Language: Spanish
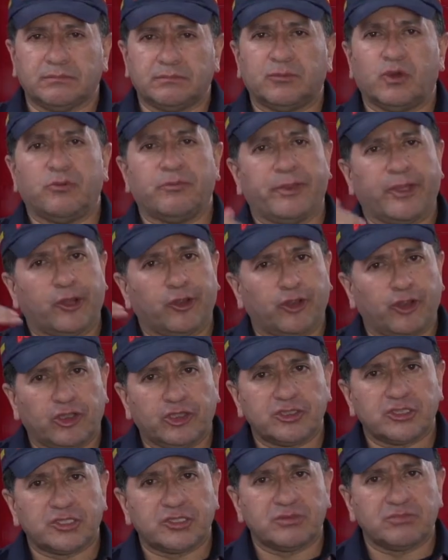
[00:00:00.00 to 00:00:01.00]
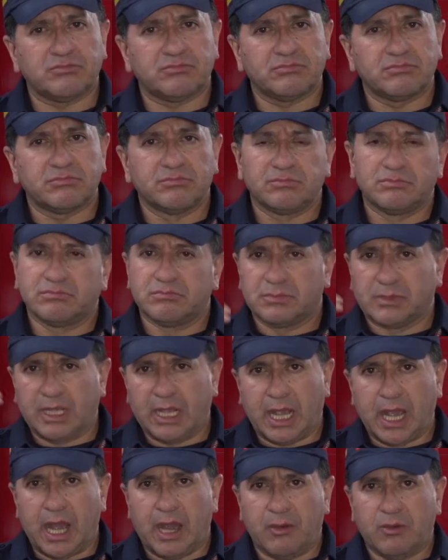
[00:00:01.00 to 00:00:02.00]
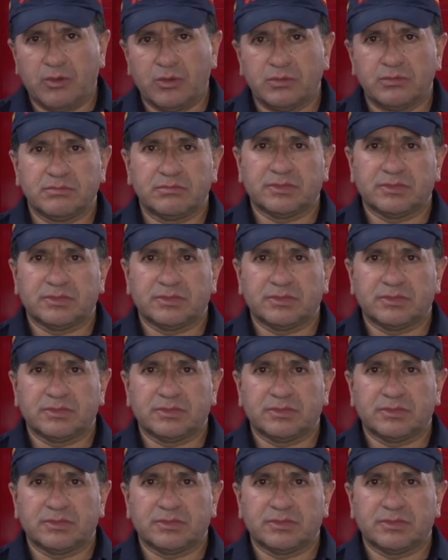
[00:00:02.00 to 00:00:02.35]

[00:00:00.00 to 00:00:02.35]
bombero 2, cabo,